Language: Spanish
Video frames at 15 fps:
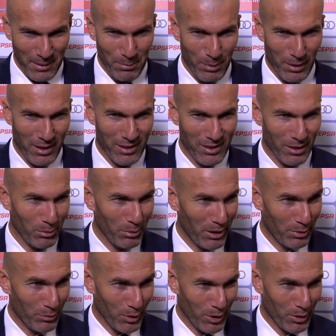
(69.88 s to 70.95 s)
para hacer un
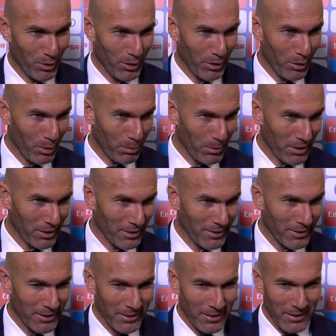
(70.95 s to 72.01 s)
esfuerzo enorme
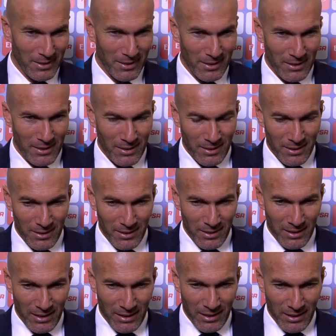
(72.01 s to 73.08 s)

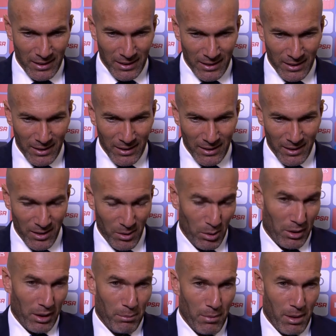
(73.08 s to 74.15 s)
y lo
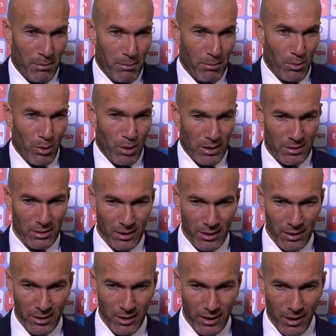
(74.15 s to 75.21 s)
que me
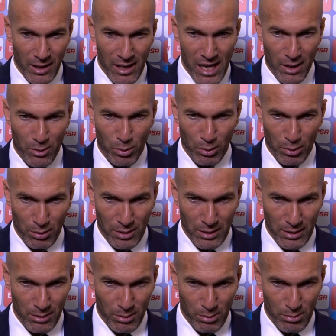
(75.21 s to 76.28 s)
molesta y a, todos,
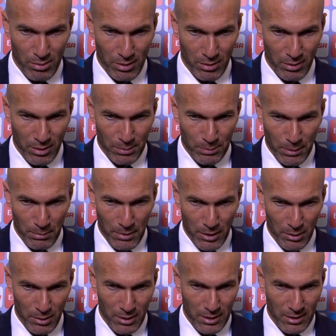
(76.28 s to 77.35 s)
eh, los jugadores
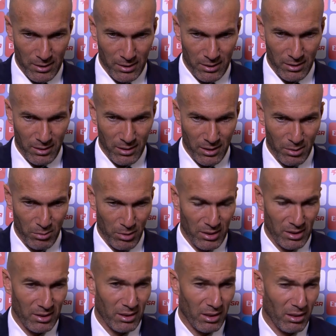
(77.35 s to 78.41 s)
primero, es, es,
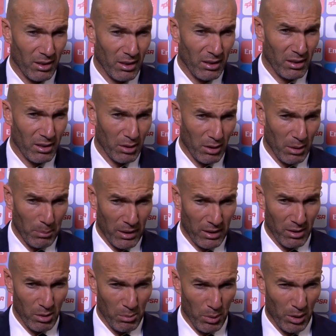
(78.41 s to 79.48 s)
nuestro inicio de
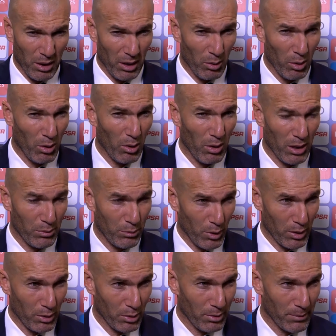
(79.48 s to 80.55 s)
partido porque luego el
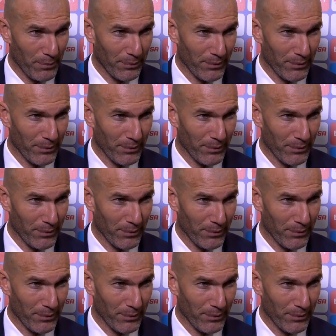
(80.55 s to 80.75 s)
esfuerzo